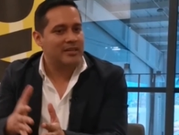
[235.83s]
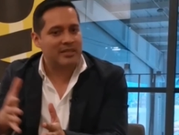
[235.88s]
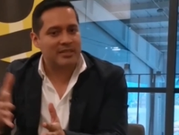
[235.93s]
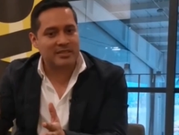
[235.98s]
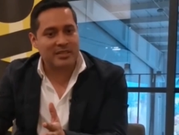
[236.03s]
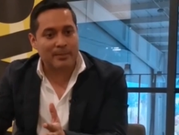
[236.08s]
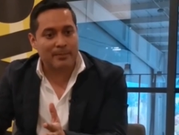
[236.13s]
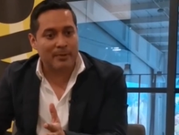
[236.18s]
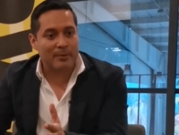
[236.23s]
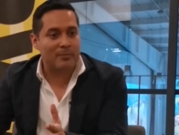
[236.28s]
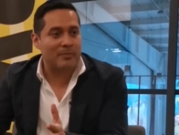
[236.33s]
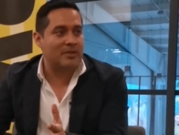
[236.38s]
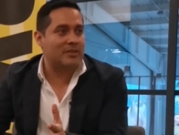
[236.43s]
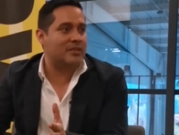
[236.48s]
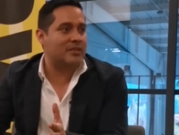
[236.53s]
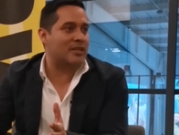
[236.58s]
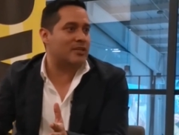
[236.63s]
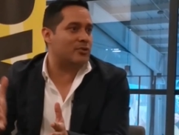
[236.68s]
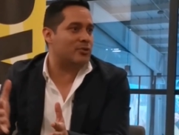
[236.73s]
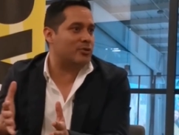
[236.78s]
te está
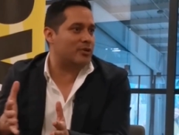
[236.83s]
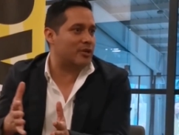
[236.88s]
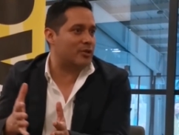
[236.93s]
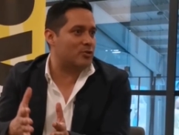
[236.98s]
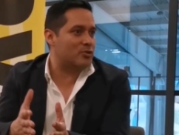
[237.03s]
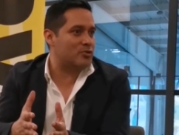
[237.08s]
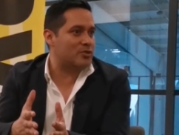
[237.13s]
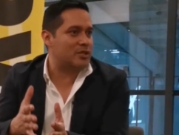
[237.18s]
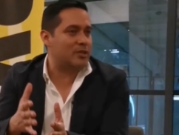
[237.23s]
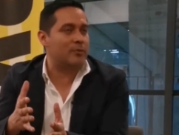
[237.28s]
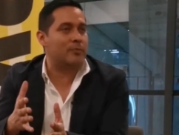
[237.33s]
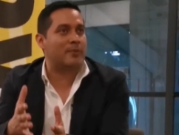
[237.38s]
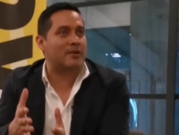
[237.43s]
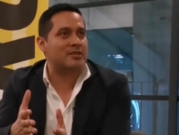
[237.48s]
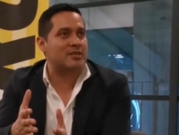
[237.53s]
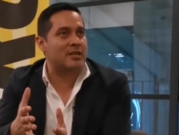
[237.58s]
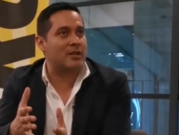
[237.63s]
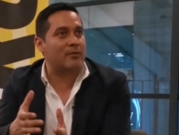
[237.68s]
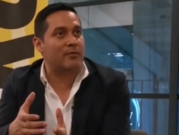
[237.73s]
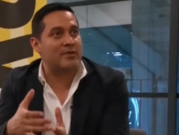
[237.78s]
permitiendo reducir o
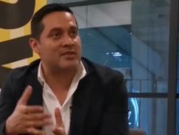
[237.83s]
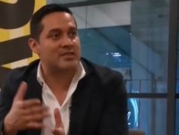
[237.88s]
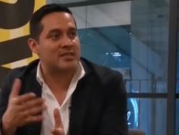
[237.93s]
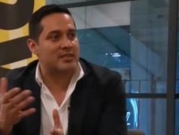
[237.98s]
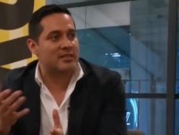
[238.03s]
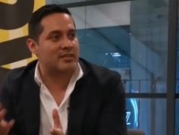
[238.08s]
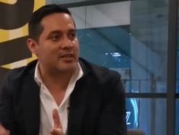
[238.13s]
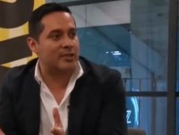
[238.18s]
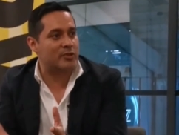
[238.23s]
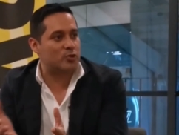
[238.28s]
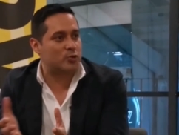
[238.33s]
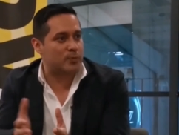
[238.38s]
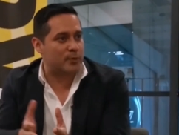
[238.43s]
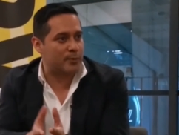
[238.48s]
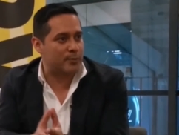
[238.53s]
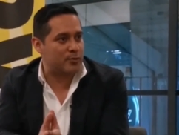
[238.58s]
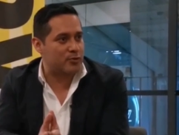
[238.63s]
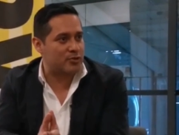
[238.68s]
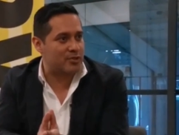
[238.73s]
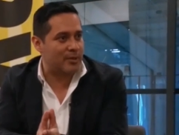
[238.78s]
más bien eficientar tus
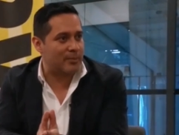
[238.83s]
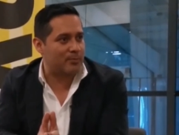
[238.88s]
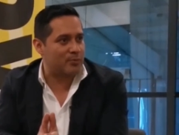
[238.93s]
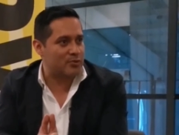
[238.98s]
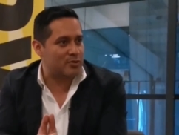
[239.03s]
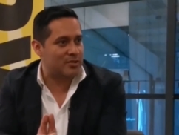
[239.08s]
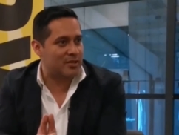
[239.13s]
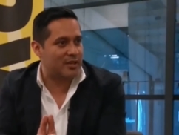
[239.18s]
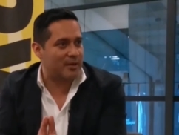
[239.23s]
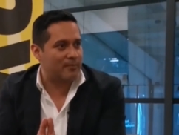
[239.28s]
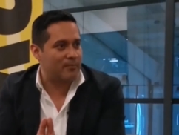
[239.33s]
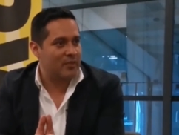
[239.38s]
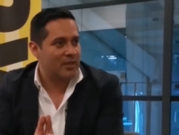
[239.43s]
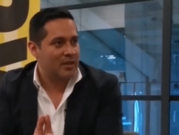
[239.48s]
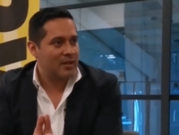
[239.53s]
propios tiempos de,